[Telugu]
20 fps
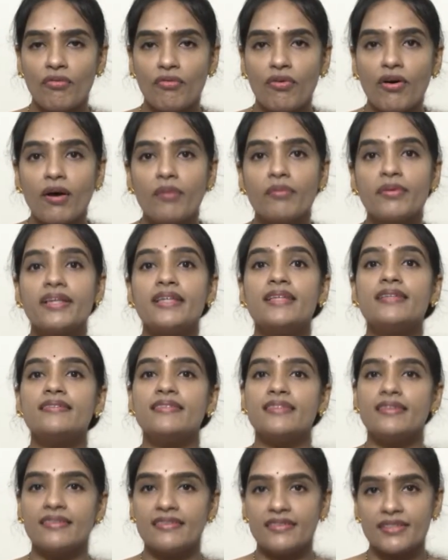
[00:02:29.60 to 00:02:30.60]
వామిటింగ్
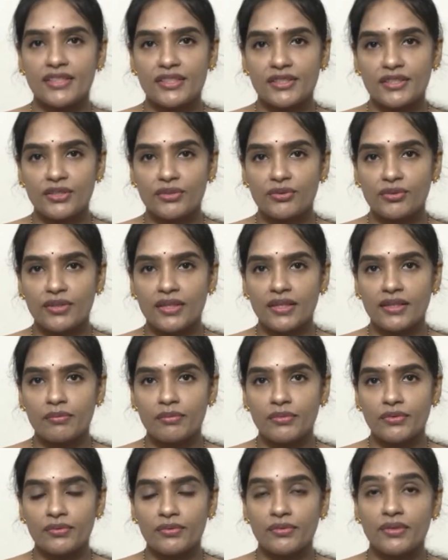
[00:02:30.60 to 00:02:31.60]
సెన్సేషన్
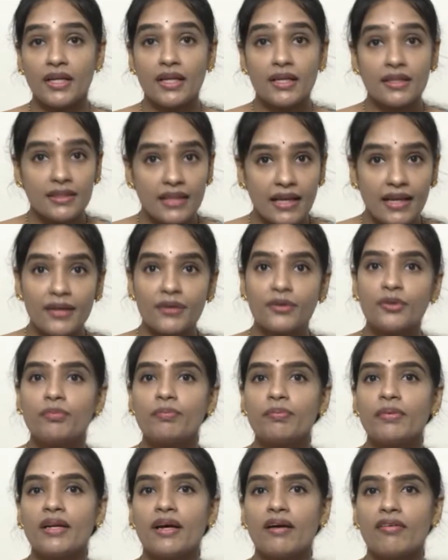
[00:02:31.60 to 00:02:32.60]
ఉండడము
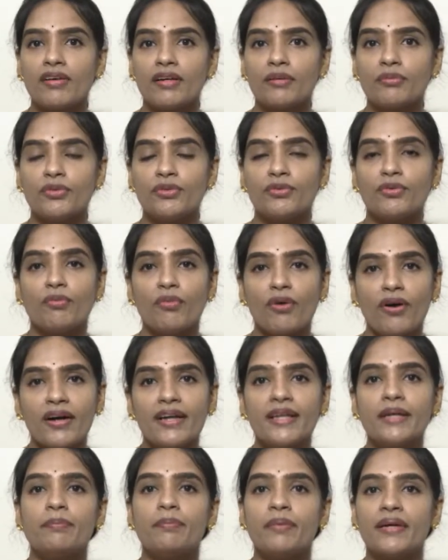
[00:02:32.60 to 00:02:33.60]
తలనొప్పి రావడము
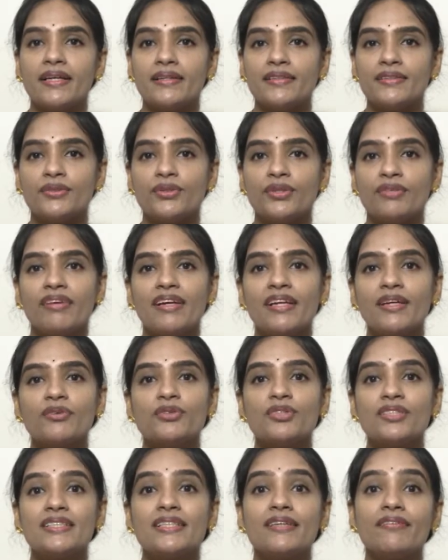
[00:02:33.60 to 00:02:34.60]
బాడీ పెయిన్స్ ఇవన్నీ
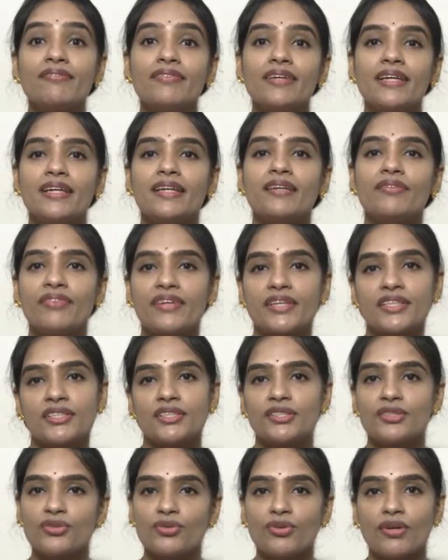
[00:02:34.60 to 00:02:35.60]
కొంచెం సివియర్
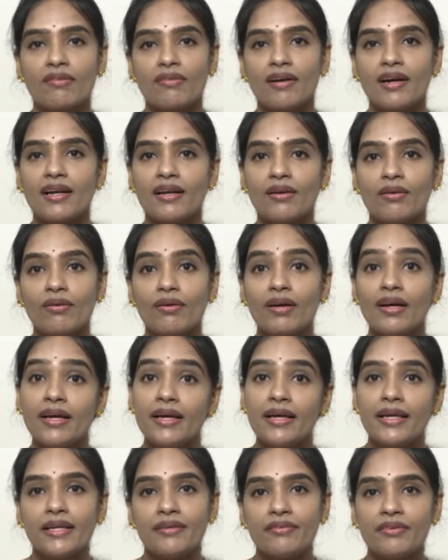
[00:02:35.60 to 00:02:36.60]
ఇన్ఫెక్షన్స్ ఉన్న వాళ్ళల్లో
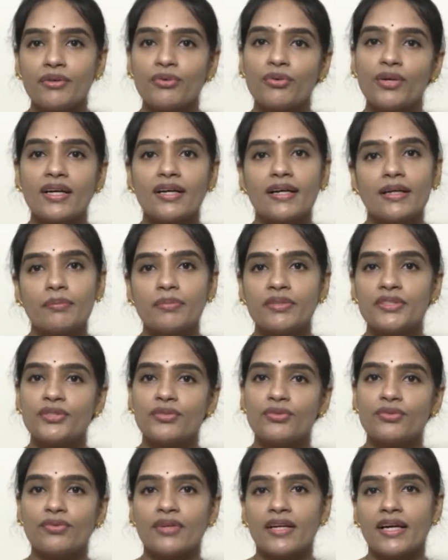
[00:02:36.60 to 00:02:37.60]
ఇవి కూడా
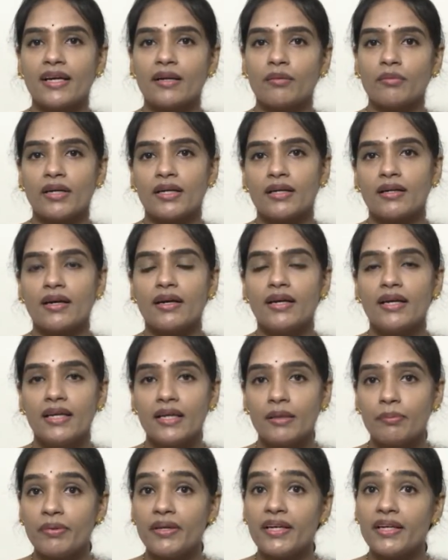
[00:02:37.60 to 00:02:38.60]
కనిపిస్తూ ఉంటాయన్నమాట
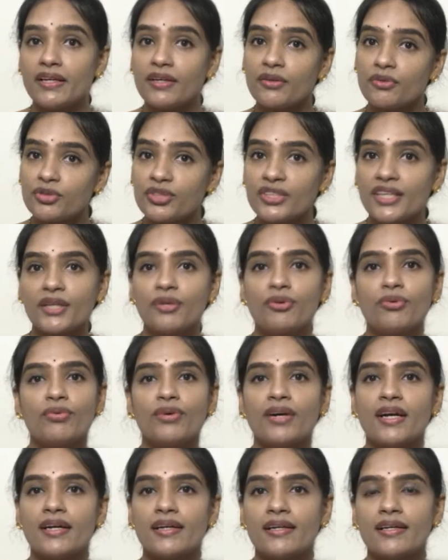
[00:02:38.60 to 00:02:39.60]
ఈ పిఐడి కొంచెం ఎక్కువ
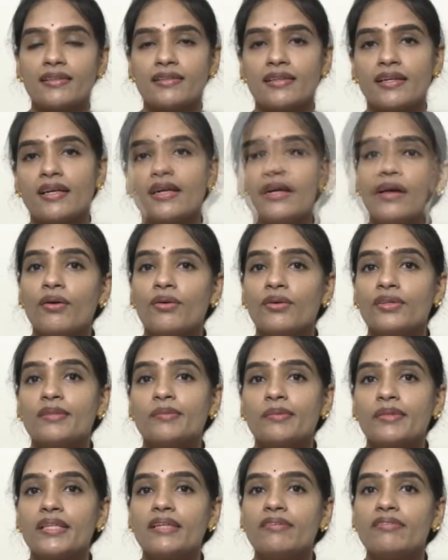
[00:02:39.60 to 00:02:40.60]
ఉన్నట్టయితే
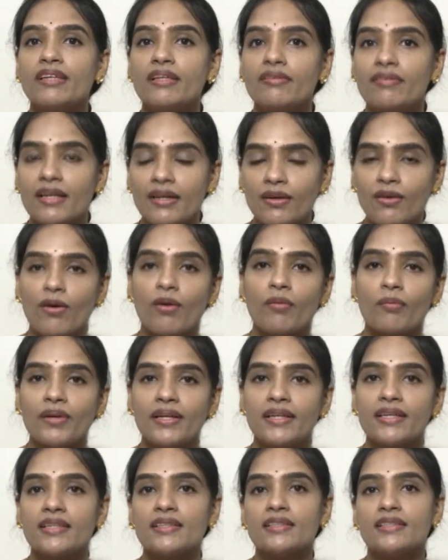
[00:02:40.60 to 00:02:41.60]
కొంతమందికి వీటి వలన
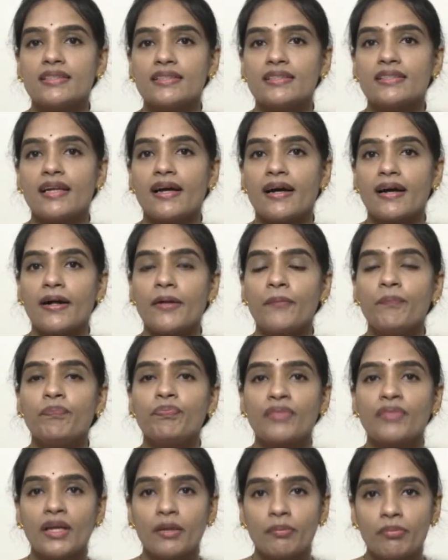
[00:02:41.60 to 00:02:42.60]
కాంప్లికేషన్స్ లాగా
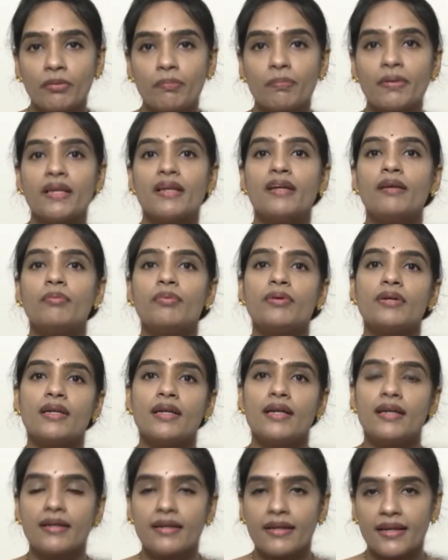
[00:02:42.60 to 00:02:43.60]
ఇప్పుడు పిల్లలు
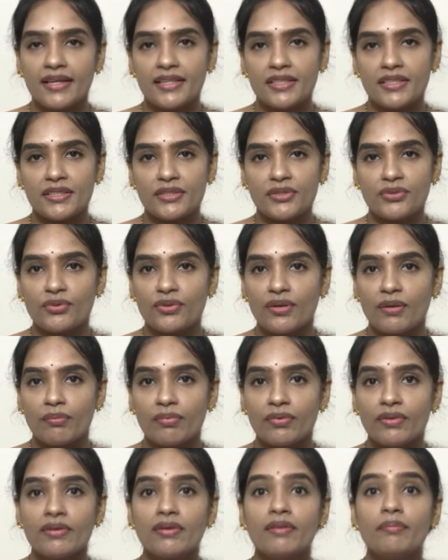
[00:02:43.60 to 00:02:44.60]
పుట్టడానికి ట్రై
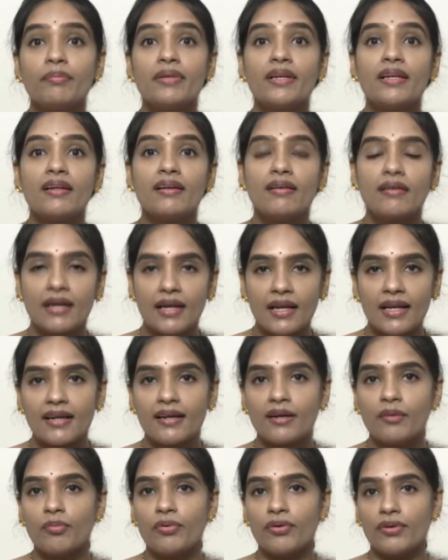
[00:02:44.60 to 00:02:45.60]
చేస్తున్నప్పుడు పిల్లలు
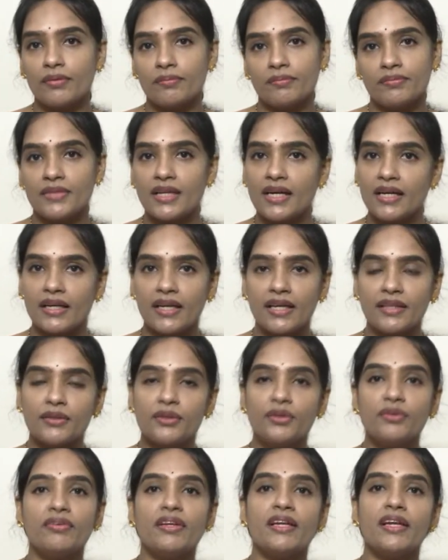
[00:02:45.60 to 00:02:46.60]
కలగకపోవడం దాన్ని
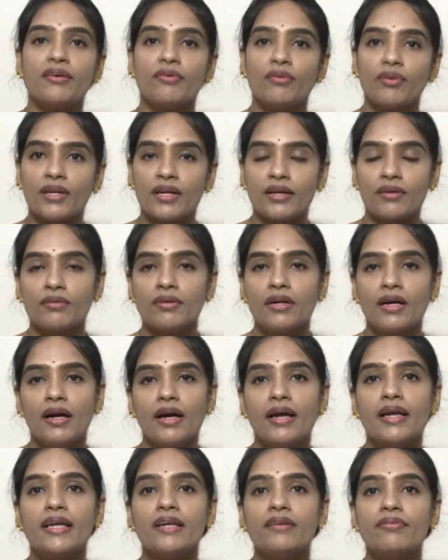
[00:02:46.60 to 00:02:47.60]
అందరూ వినే ఉంటారు
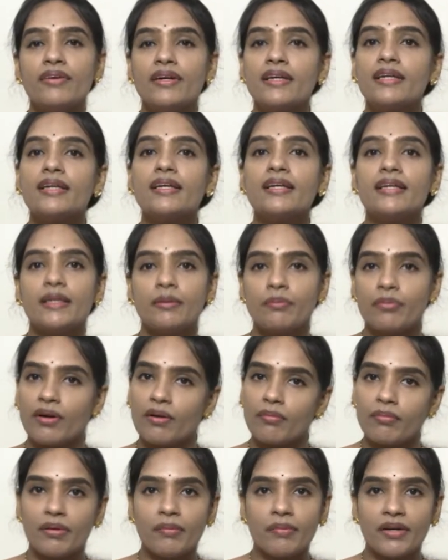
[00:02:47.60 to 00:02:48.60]
ఇన్ఫర్టిలిటీ
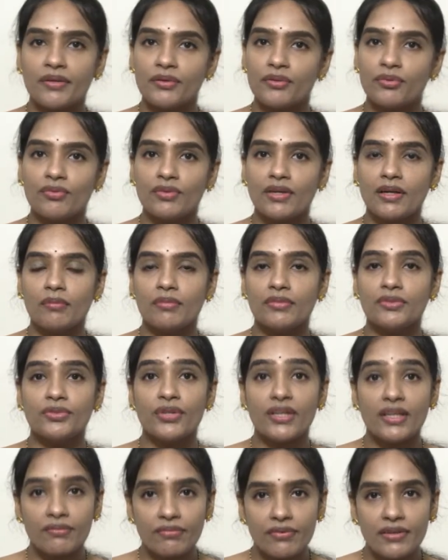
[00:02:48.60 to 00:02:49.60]
ప్రాబ్లం అంటూ ఉంటాం సో
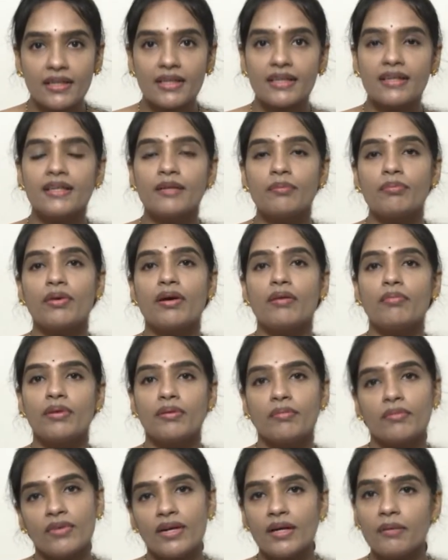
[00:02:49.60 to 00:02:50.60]
ఇన్ఫర్టిలిటీ
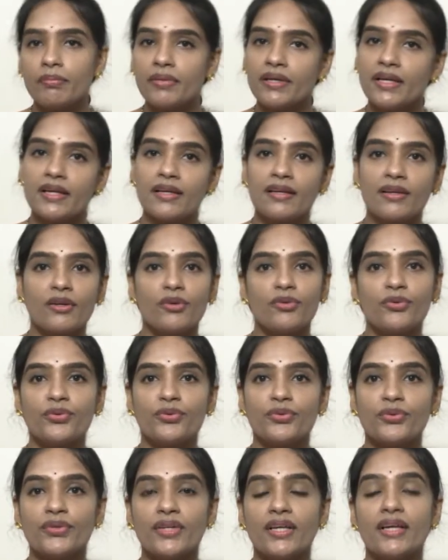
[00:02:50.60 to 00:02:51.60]
ప్రాబ్లం కూడా పిఐడిలో
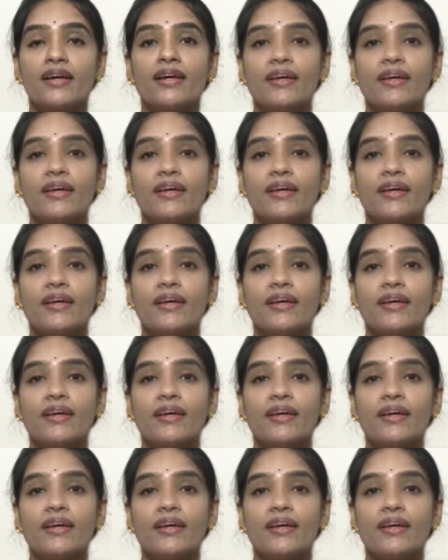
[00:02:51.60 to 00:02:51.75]
ఉంటుంది